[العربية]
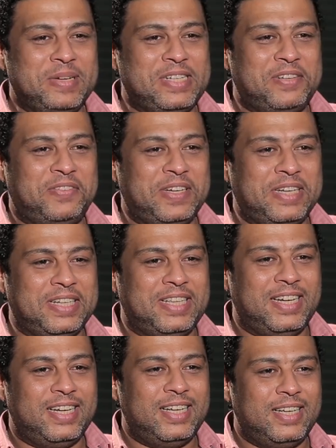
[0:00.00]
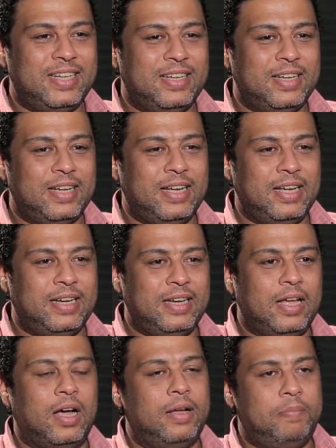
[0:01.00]
بس فكره
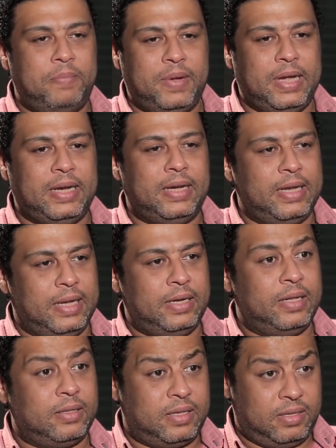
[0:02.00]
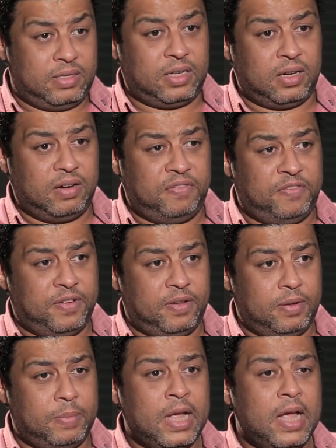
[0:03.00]
ان ان ان انت تتصنف
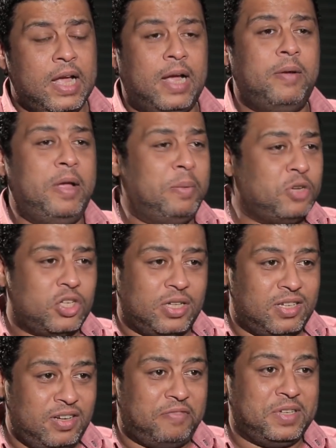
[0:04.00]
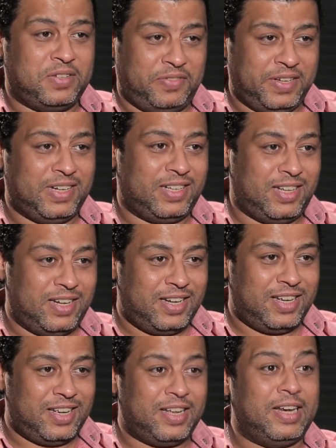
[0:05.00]
آه، انا ما بحبش تصنيف بس فكره
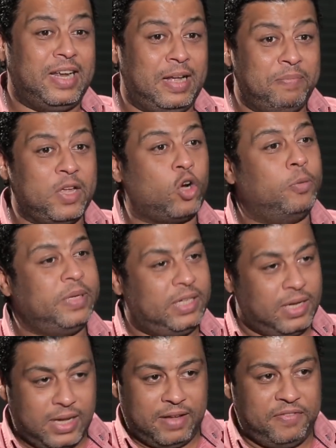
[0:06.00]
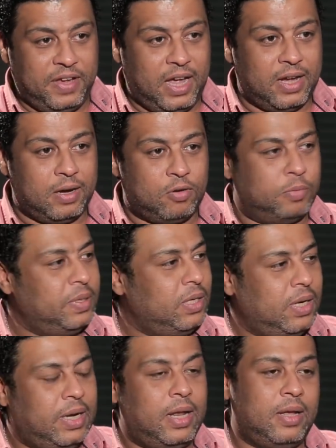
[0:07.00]
ان آه، لعبنا كوميدي في حاجه
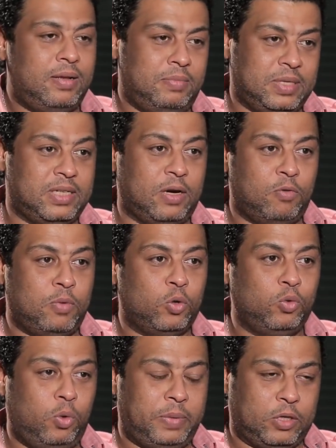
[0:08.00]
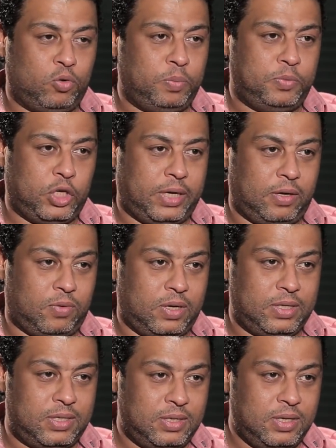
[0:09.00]
كوميدي ليه لا بس لو موضوع مكتوب بشكل
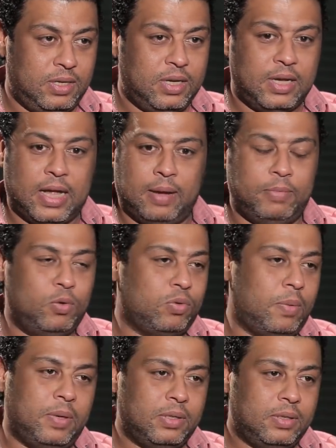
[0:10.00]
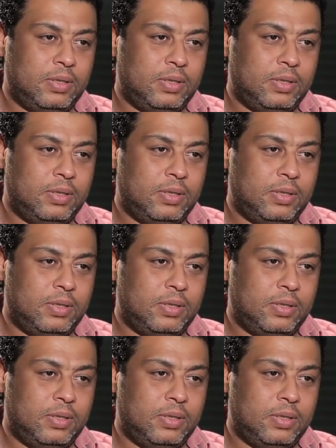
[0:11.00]
كويس اعمله طبعا